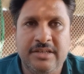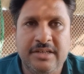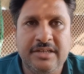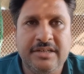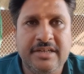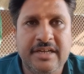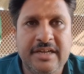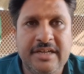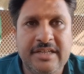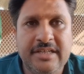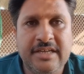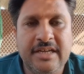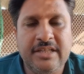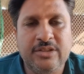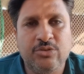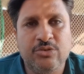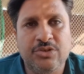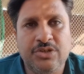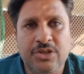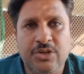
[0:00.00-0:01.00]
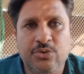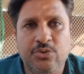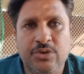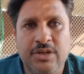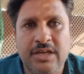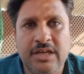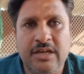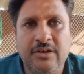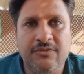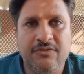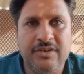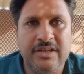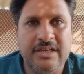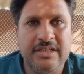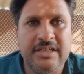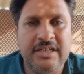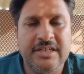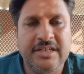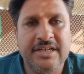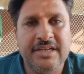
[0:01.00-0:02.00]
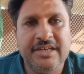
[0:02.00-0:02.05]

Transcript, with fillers: ये टेडी है तो ये उड़ेगा फलाना